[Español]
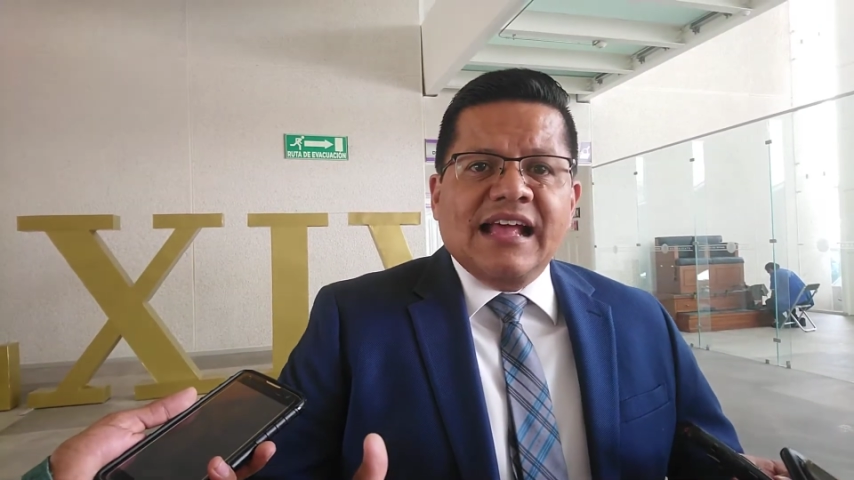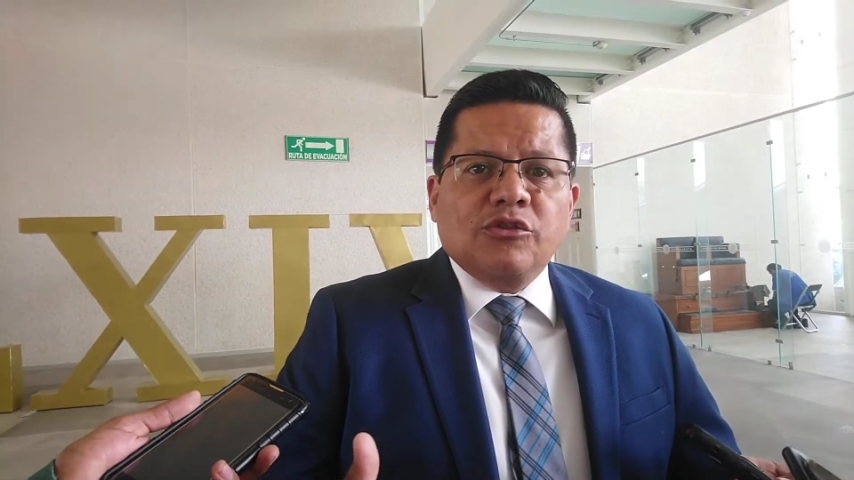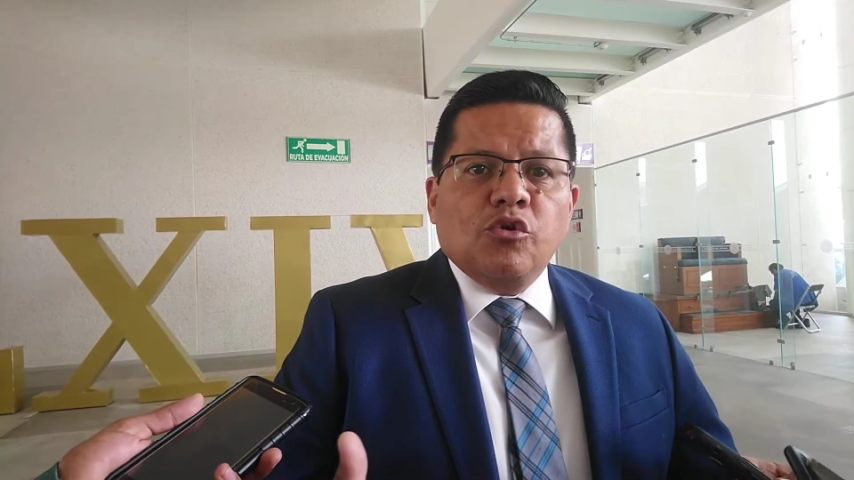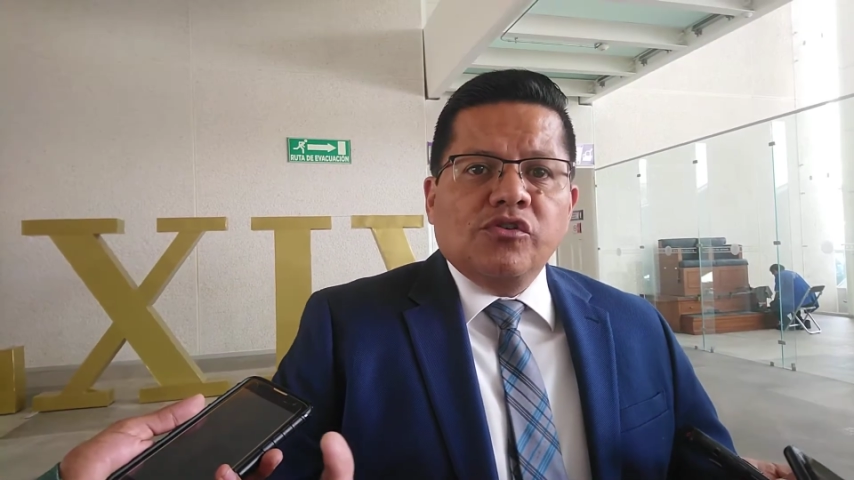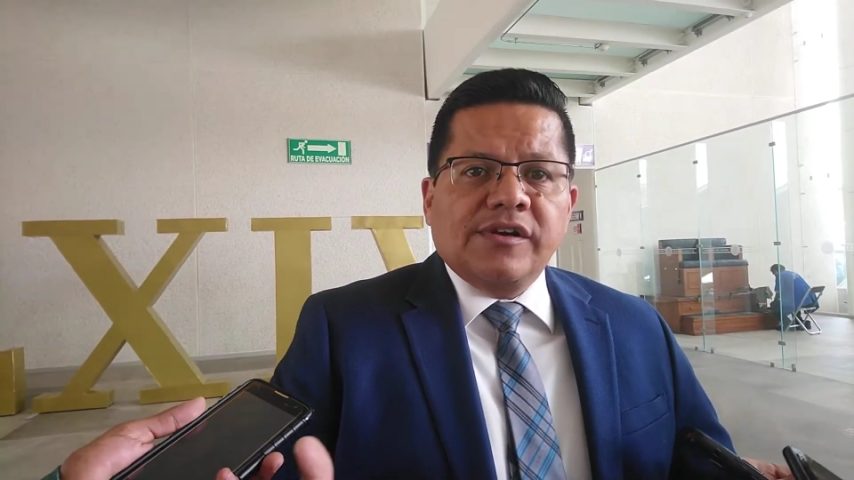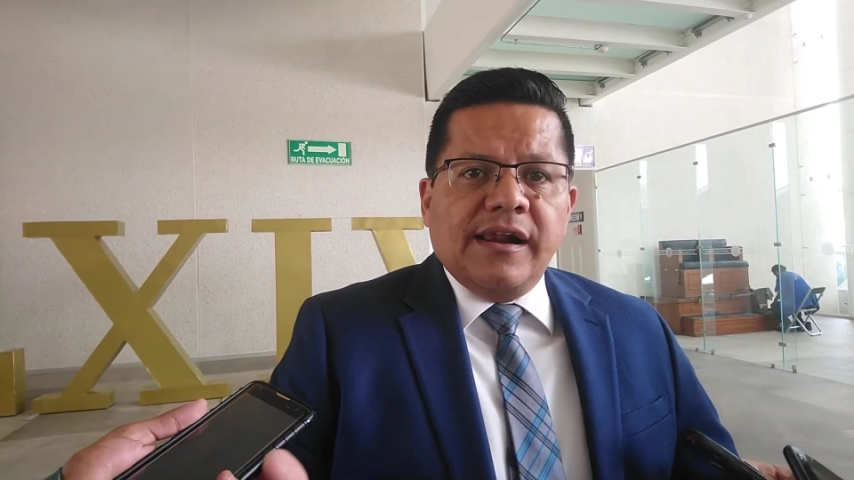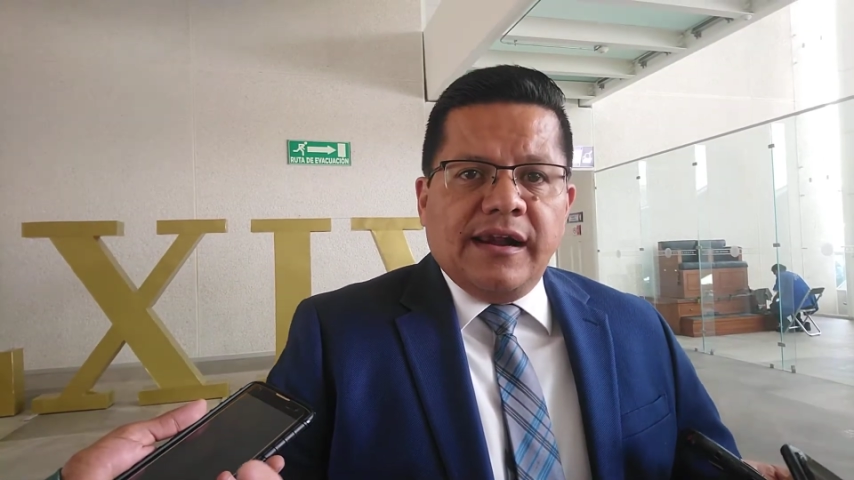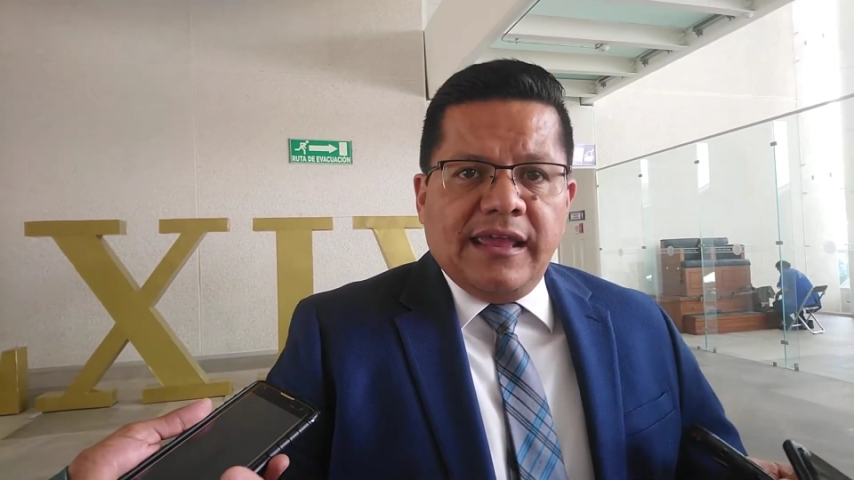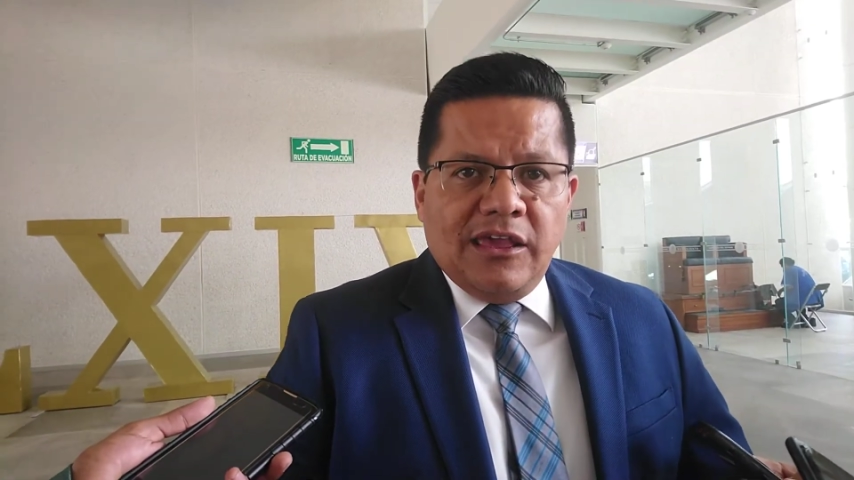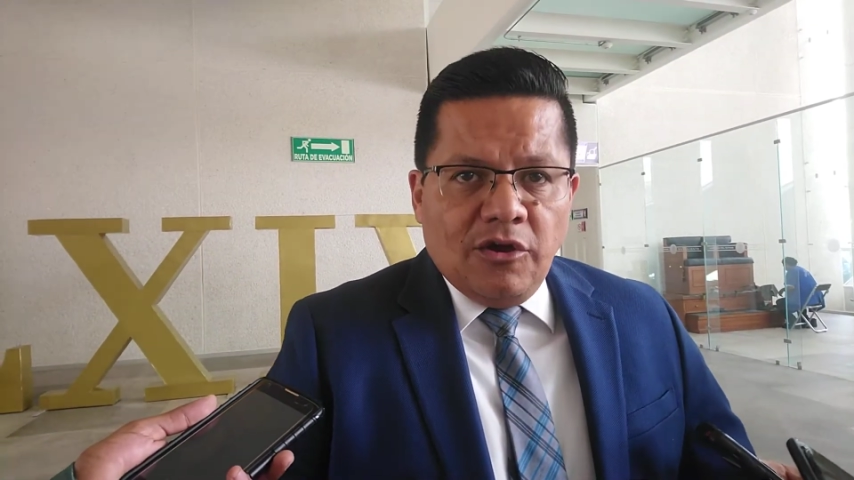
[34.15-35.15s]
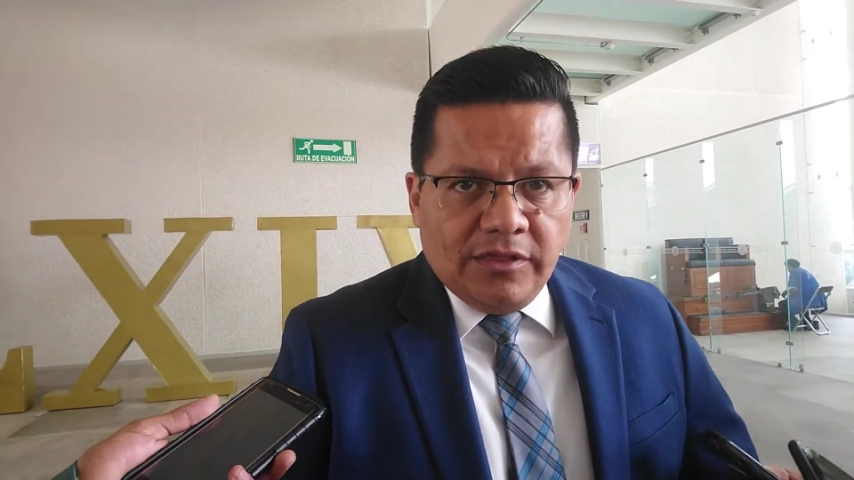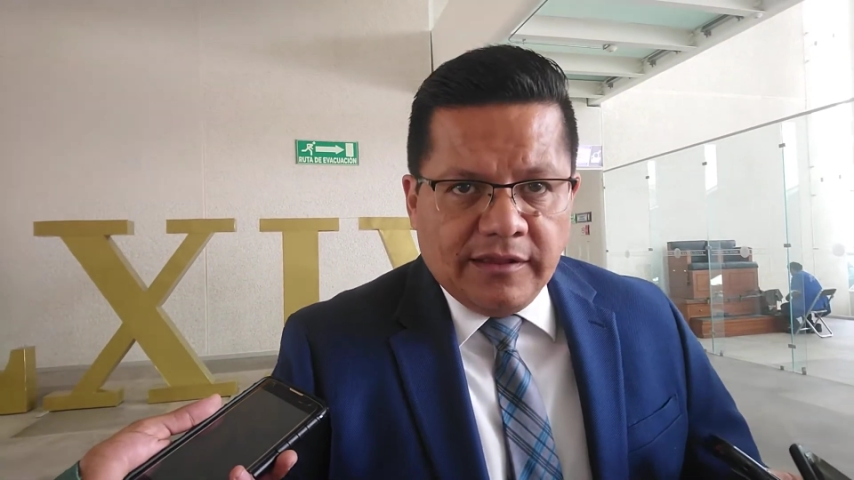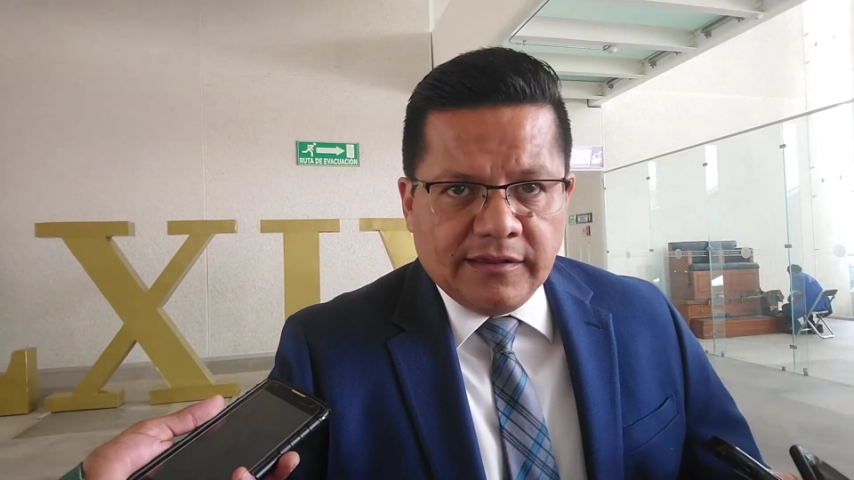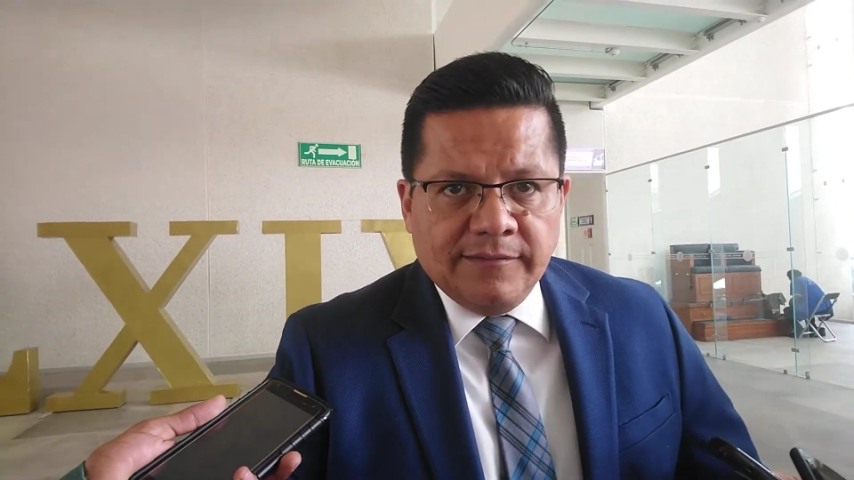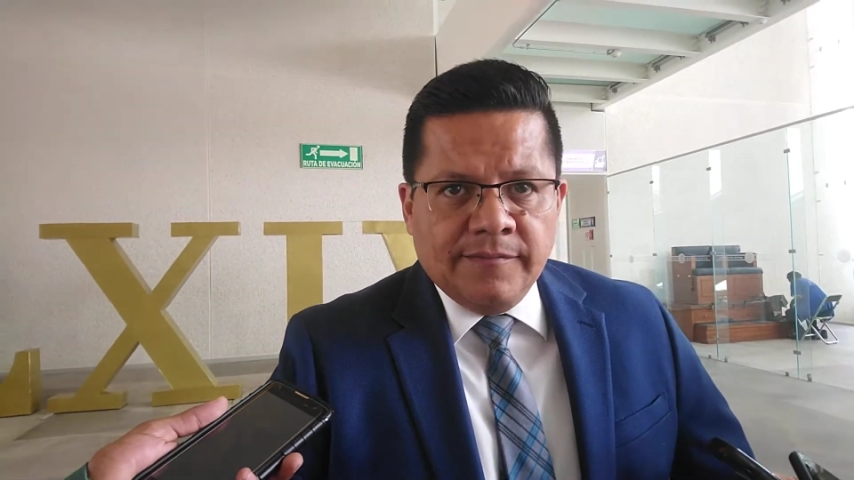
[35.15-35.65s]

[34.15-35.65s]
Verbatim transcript: 14 regiones,